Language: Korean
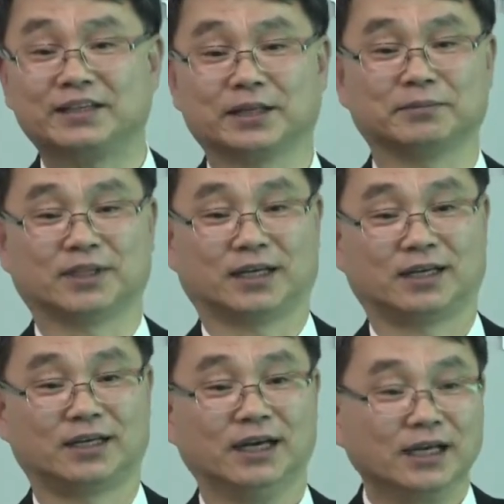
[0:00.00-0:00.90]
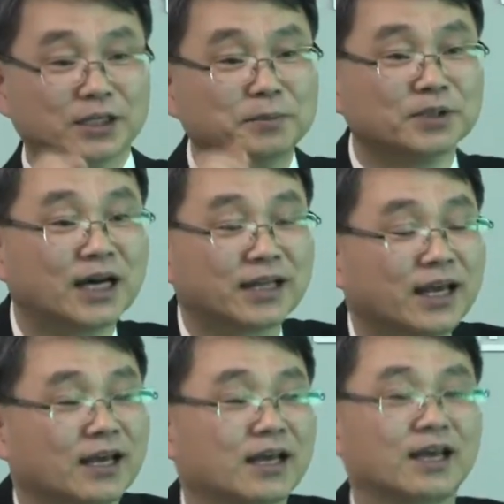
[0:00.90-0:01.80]
있기 때문에 그분
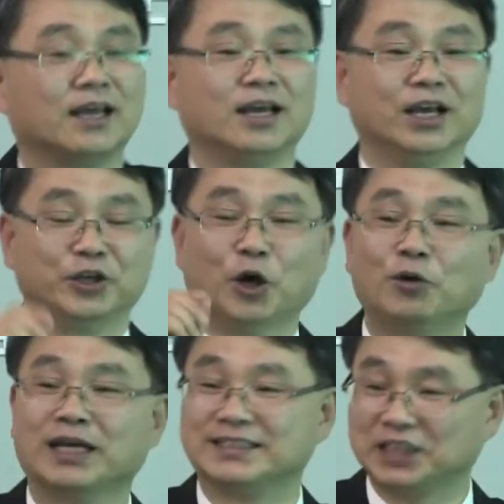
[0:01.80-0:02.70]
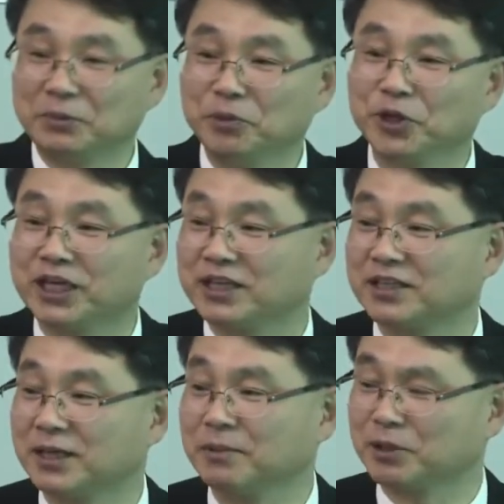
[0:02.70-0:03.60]
안에 영원한 생명이
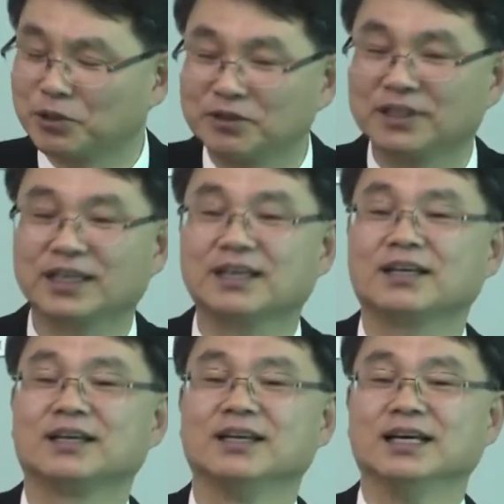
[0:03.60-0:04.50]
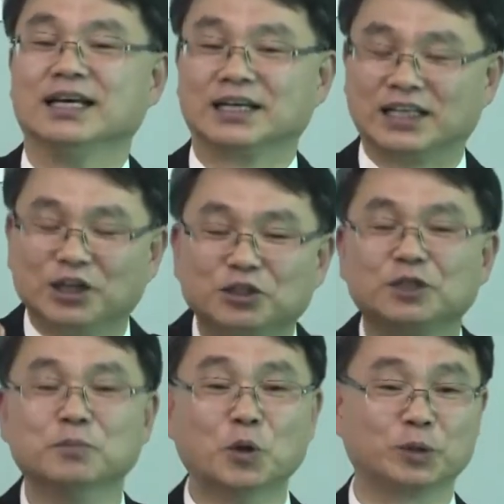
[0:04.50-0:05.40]
있기 때문에 그런데
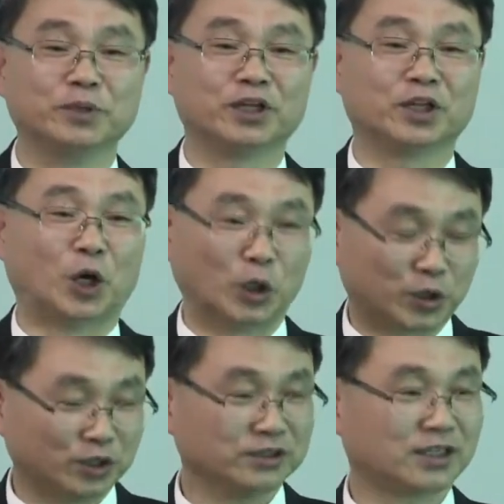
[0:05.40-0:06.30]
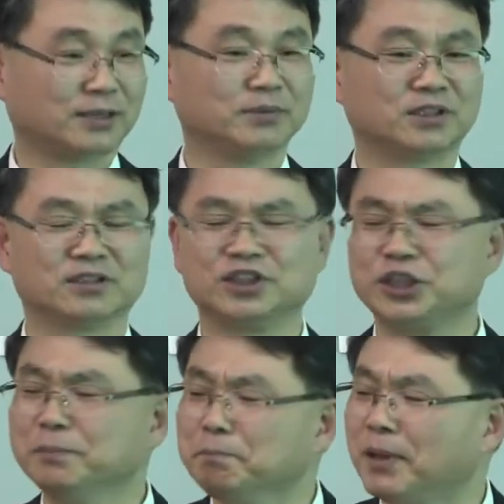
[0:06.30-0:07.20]
그것을 모르면 어떤 사람들은
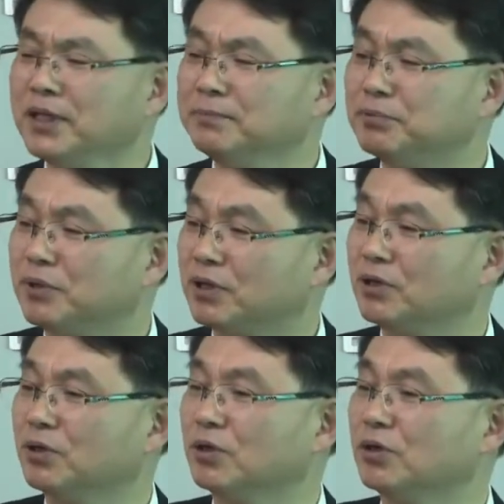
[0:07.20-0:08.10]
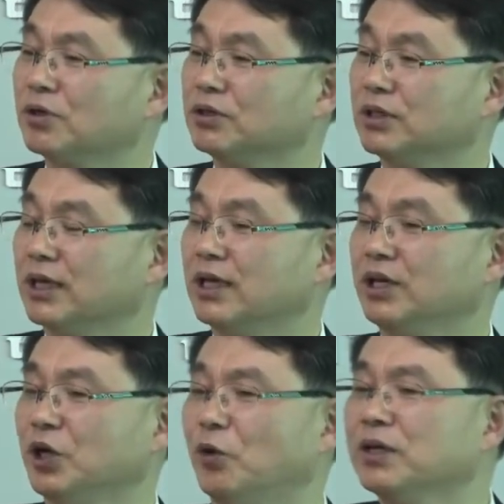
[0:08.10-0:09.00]
심판의 부활로
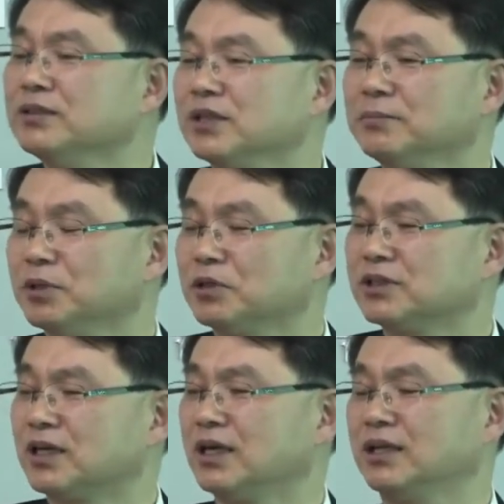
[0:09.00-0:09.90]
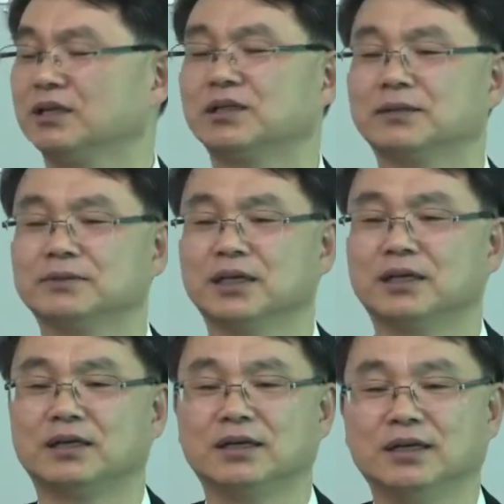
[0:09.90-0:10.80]
그들의 영원한 생명을 살아야 되기
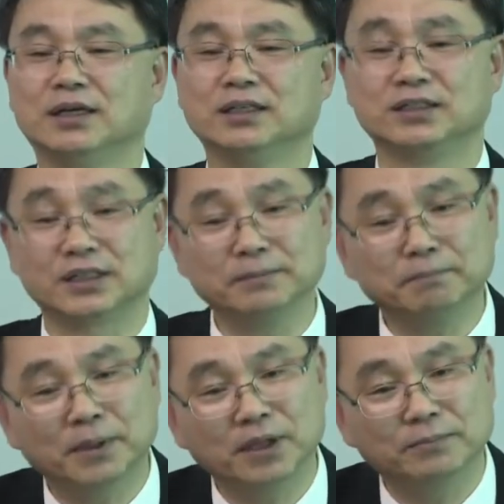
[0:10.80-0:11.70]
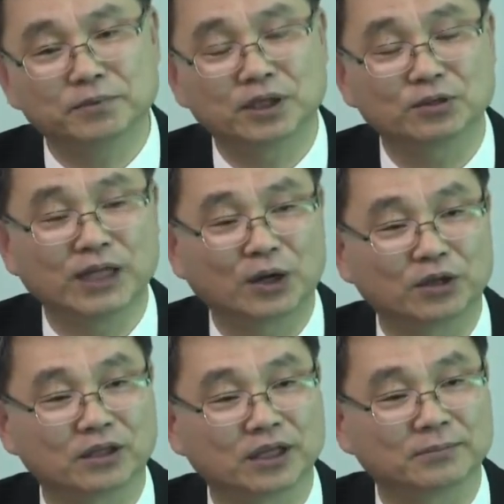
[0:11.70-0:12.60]
때문에 심판의 부활로
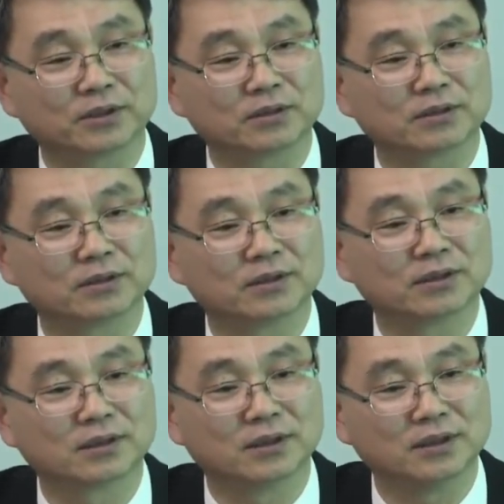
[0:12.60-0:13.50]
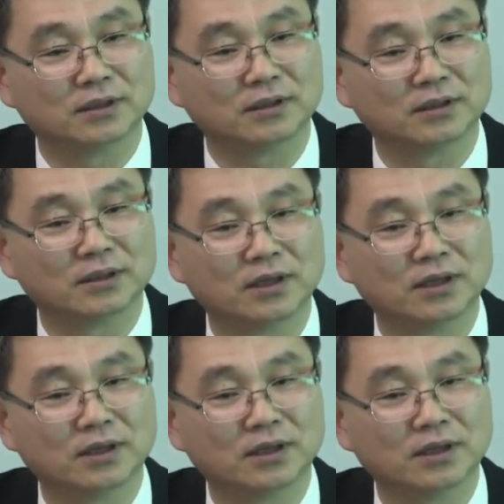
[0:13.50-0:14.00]
나오게 된다면 그는